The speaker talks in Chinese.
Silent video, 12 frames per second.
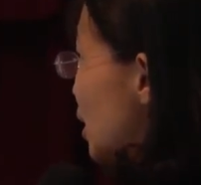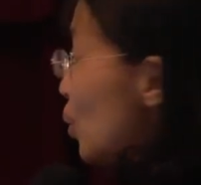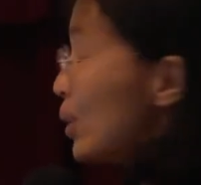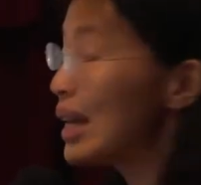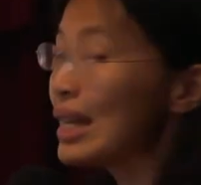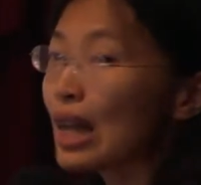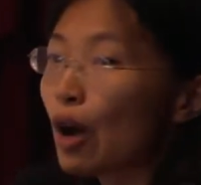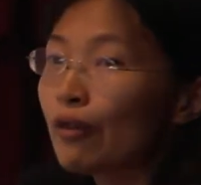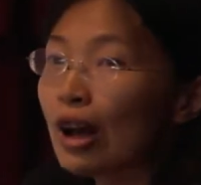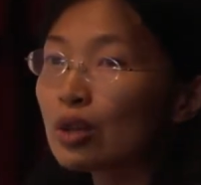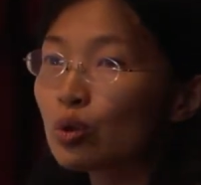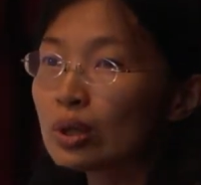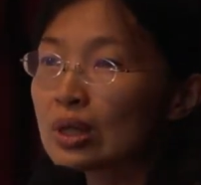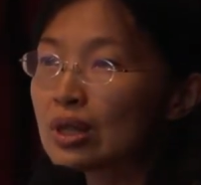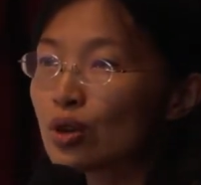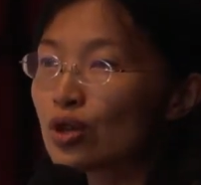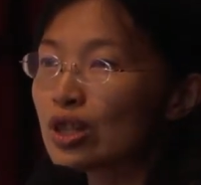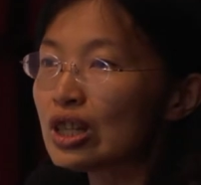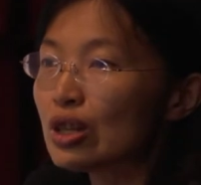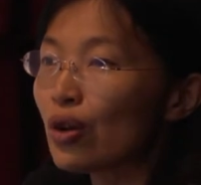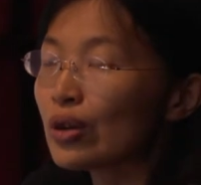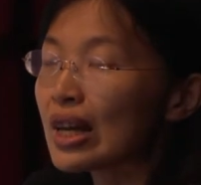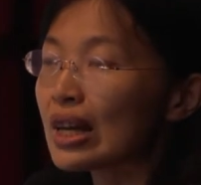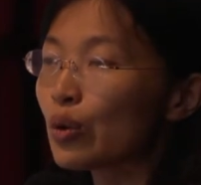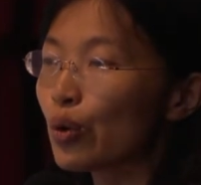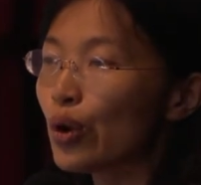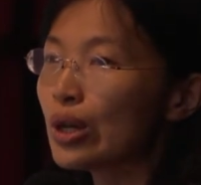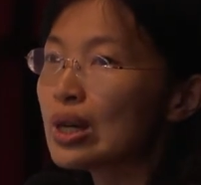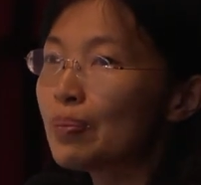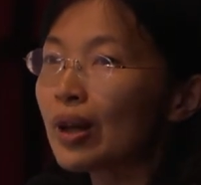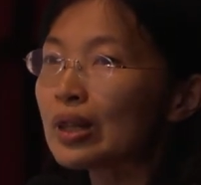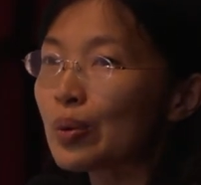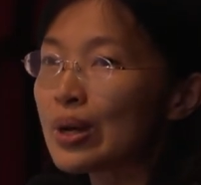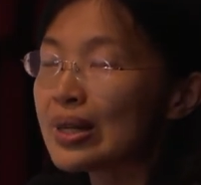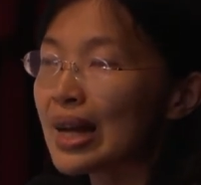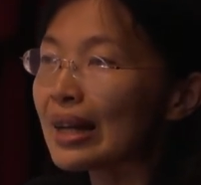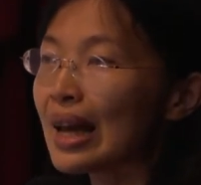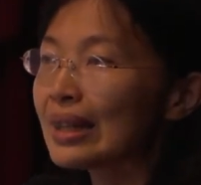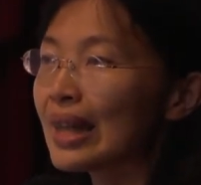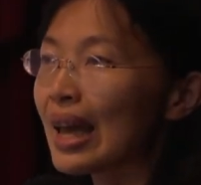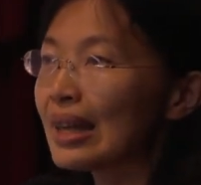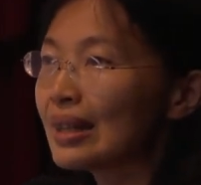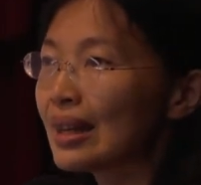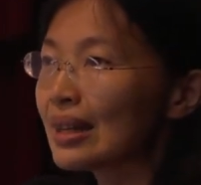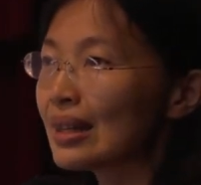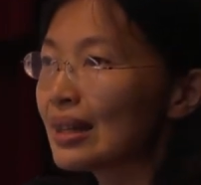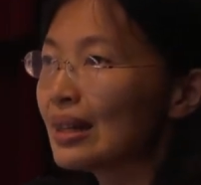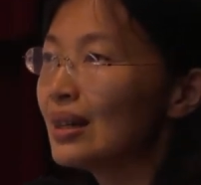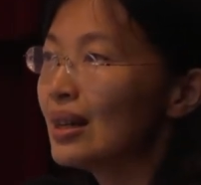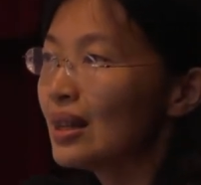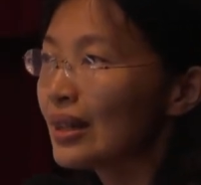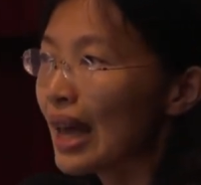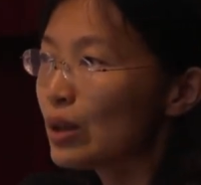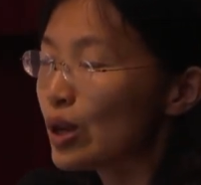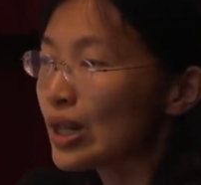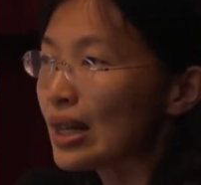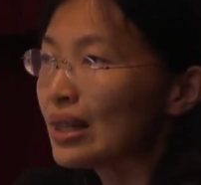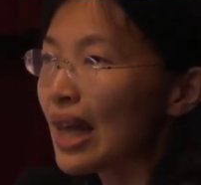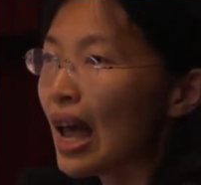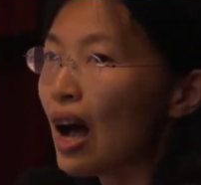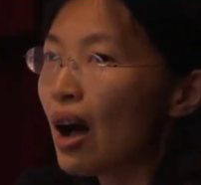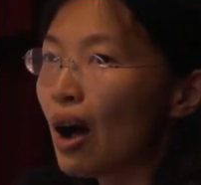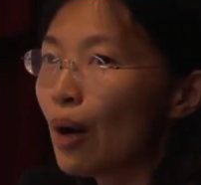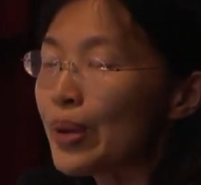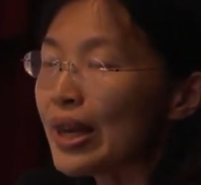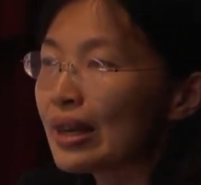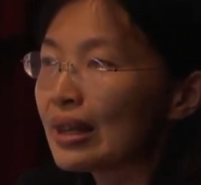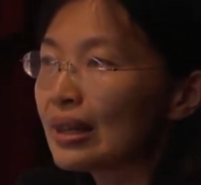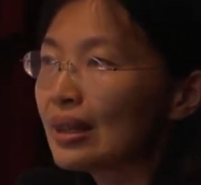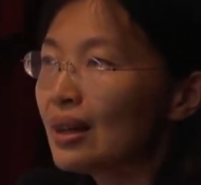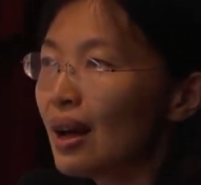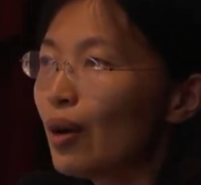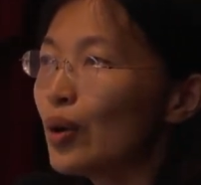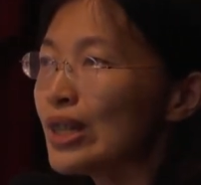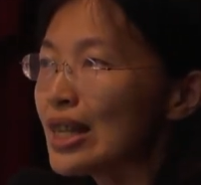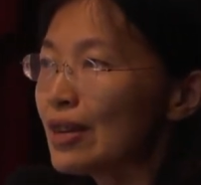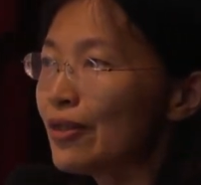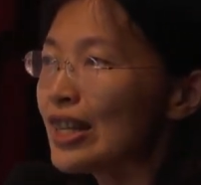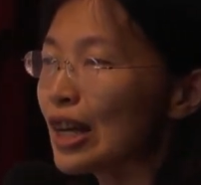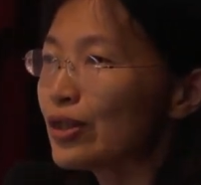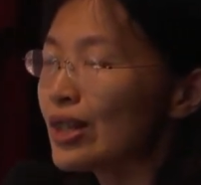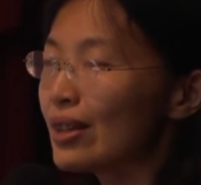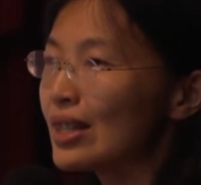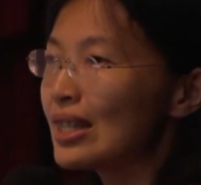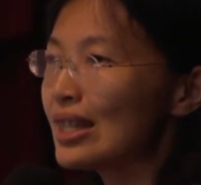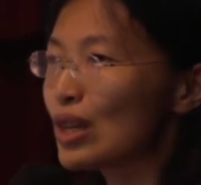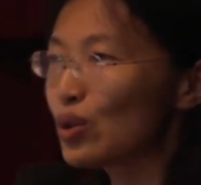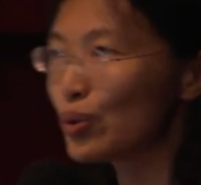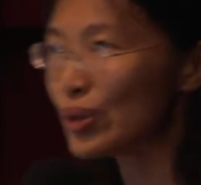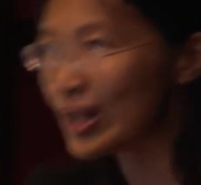那我的引导方式就是用那个《国语日报》的文章来带那个带学生带好好品格。好，我今天的分享就到此结束，